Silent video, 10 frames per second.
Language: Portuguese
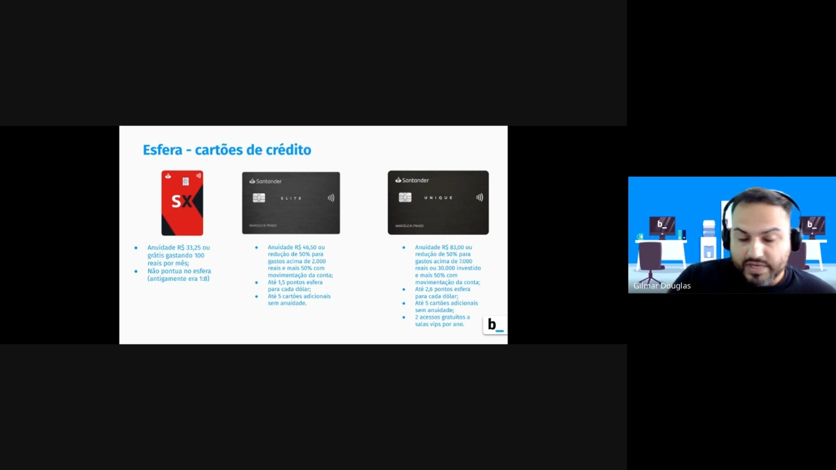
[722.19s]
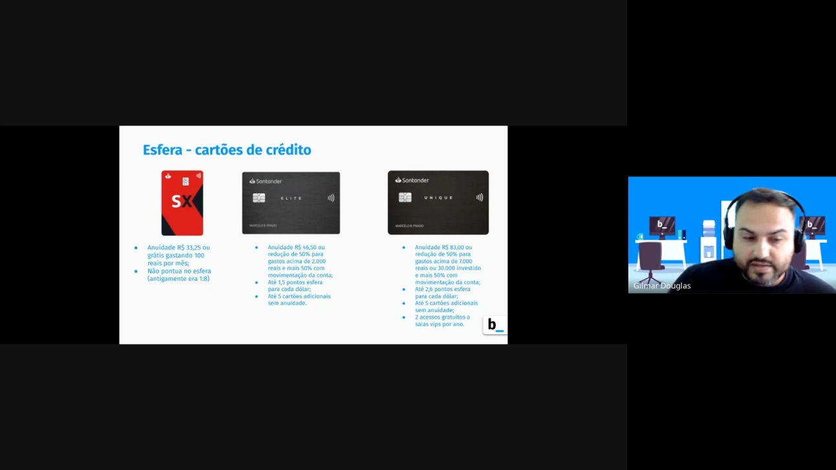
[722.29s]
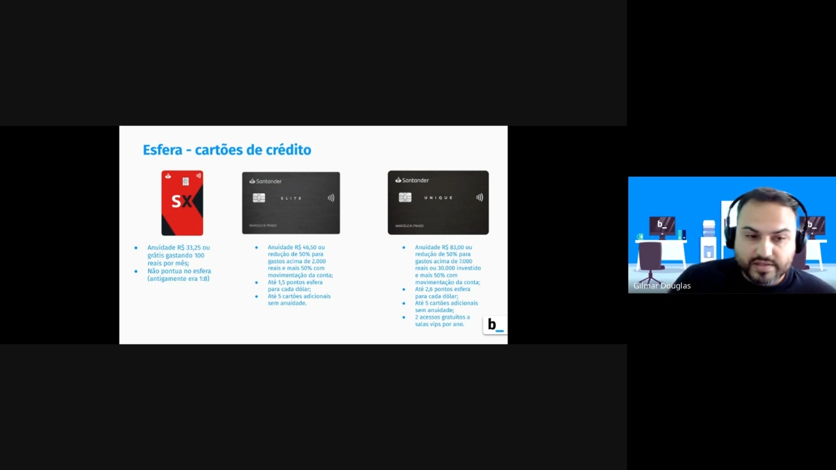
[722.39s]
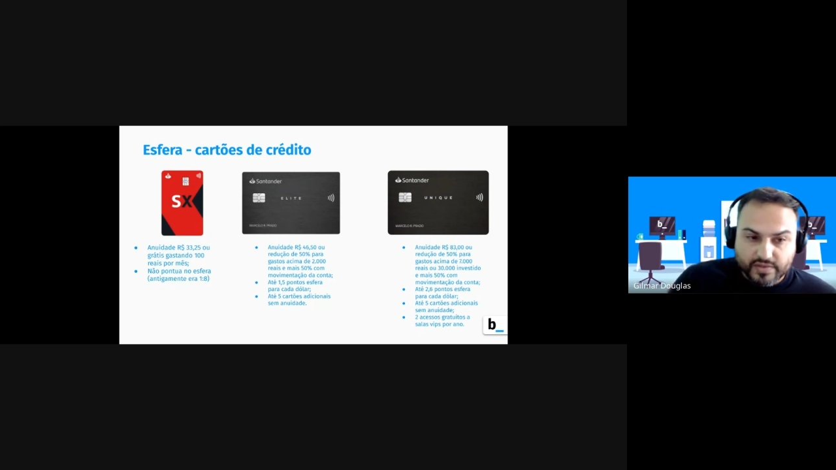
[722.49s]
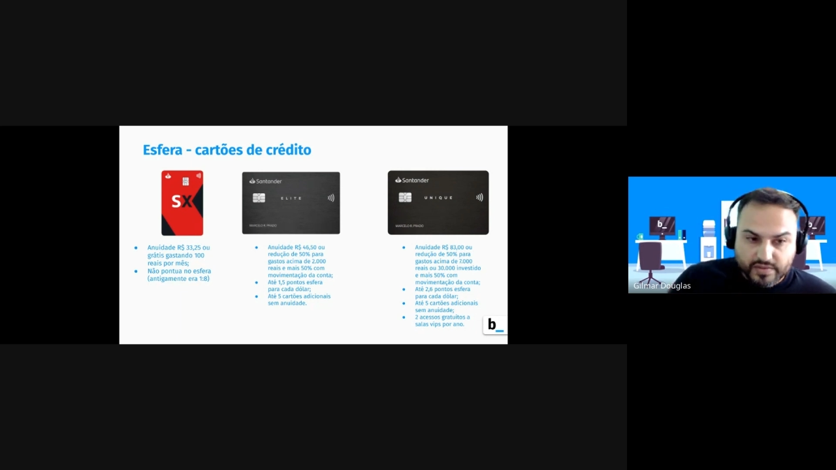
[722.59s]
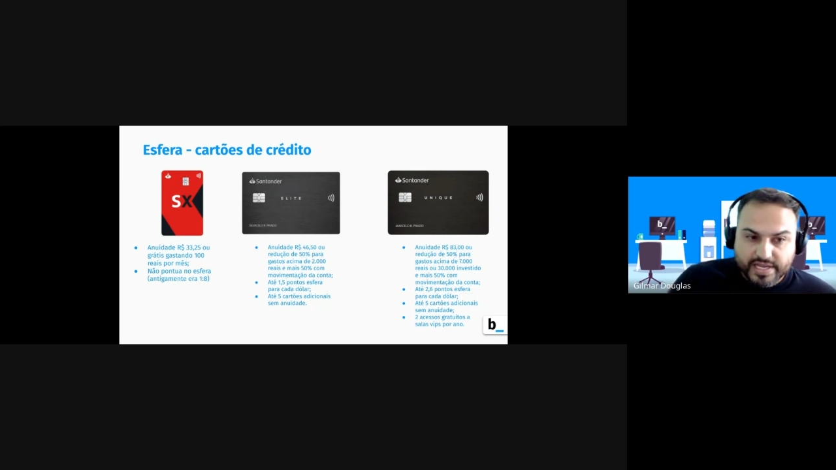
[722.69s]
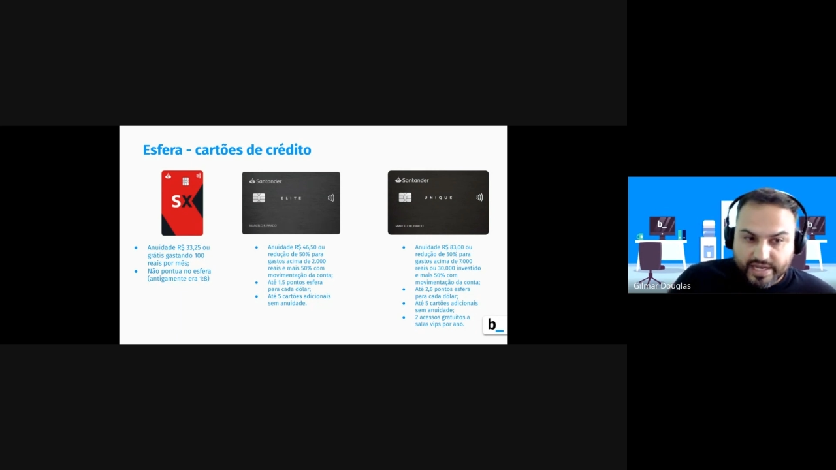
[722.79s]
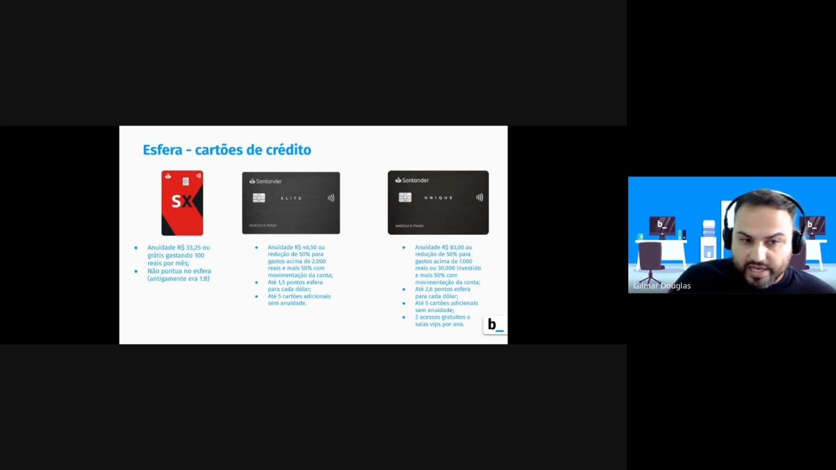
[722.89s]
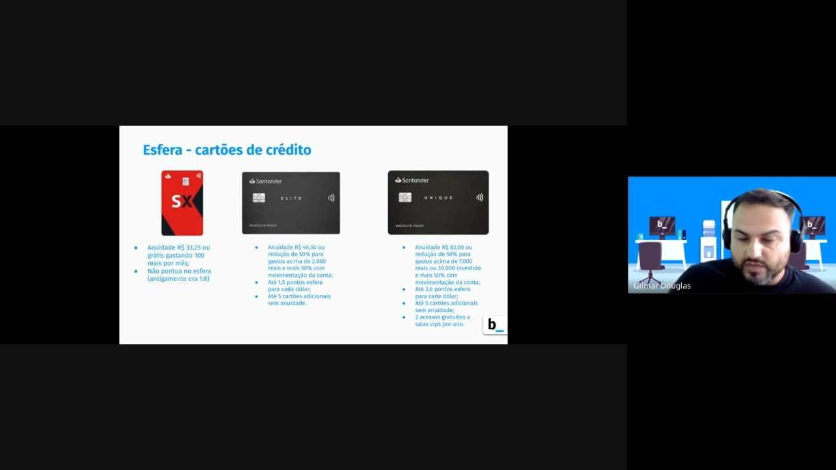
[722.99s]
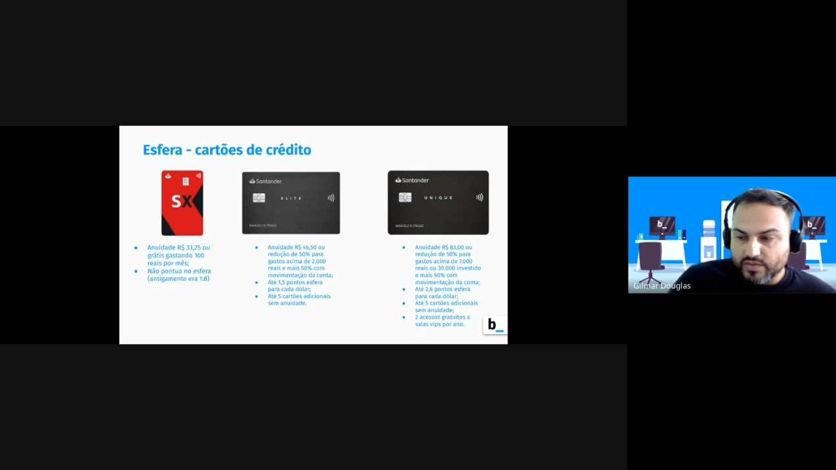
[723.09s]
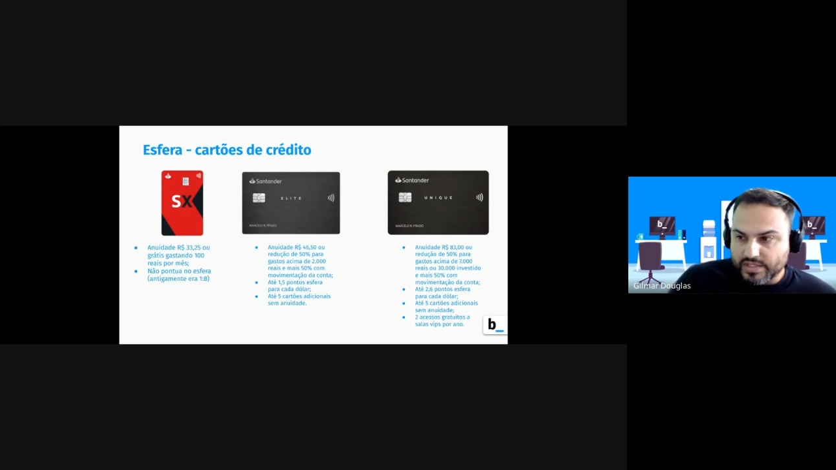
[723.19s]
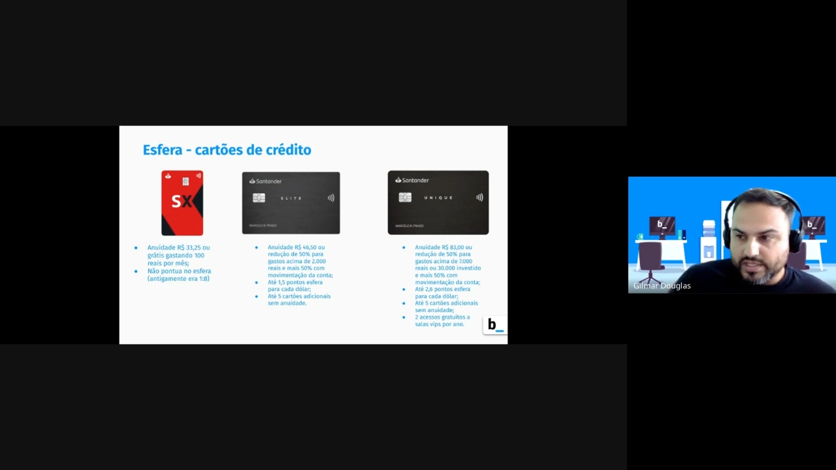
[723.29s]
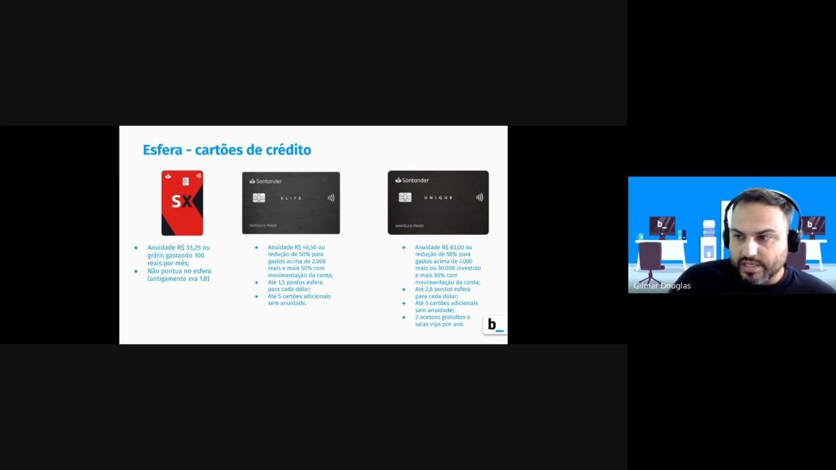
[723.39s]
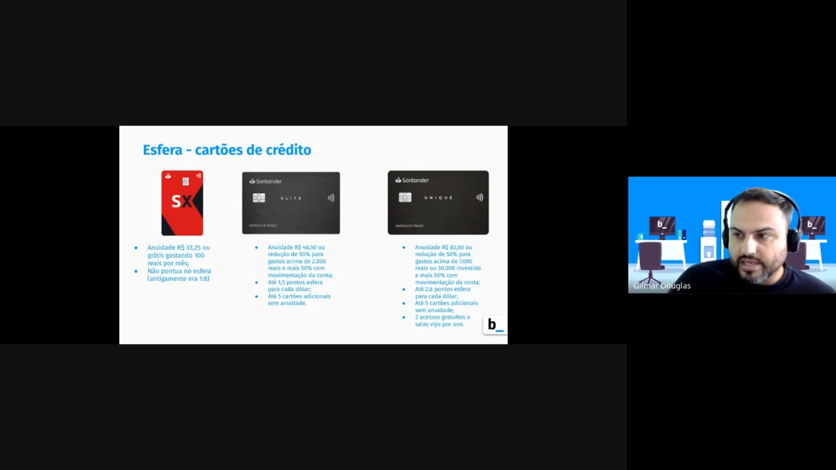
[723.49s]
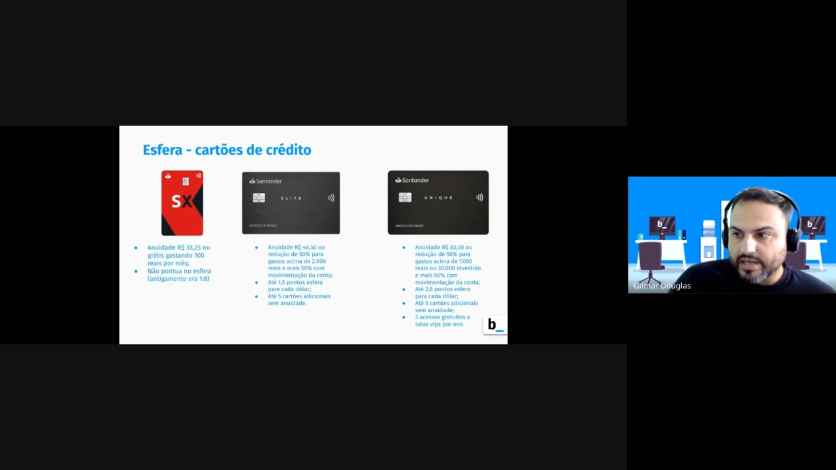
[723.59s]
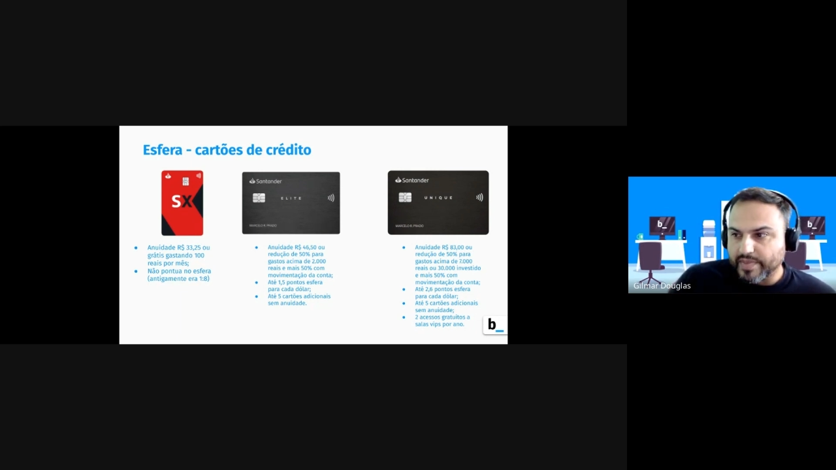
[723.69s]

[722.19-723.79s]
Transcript: mas você consegue reduzir